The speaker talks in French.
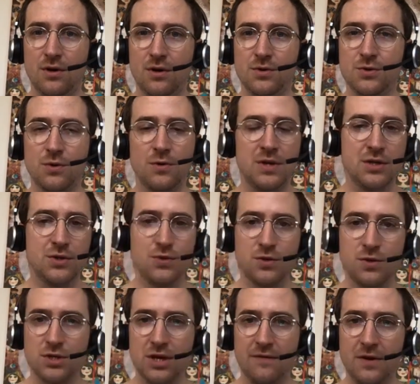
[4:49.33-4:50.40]
sur une étude
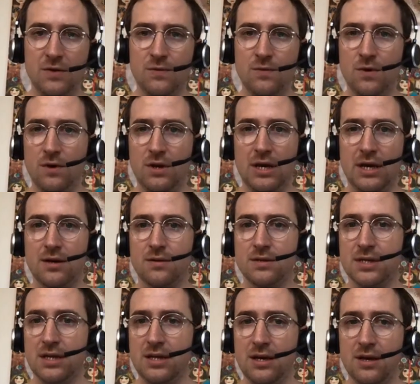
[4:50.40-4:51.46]
que j'avais lue il y a
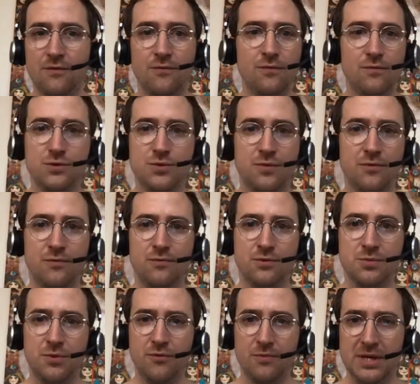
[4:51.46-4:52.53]
quelques années et je,
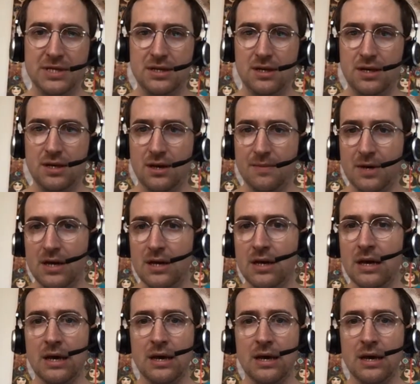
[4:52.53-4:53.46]
peux vous, passer le lien après.